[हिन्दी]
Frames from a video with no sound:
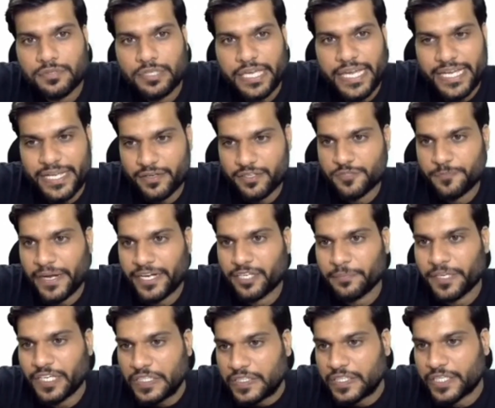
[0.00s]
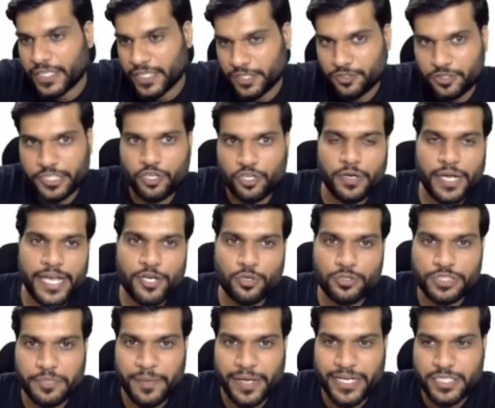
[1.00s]
के रिस्पेक्ट में कितने हैं तो देखो
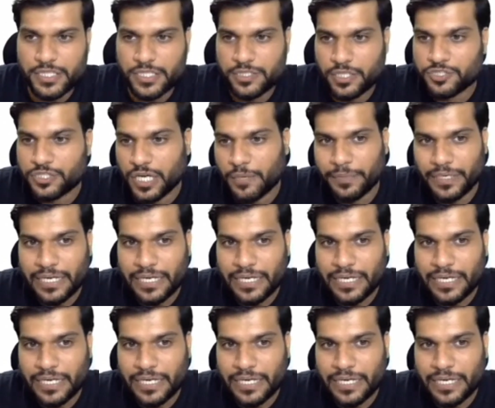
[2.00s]
थ्री माइनस की स्ट्रक्चर आप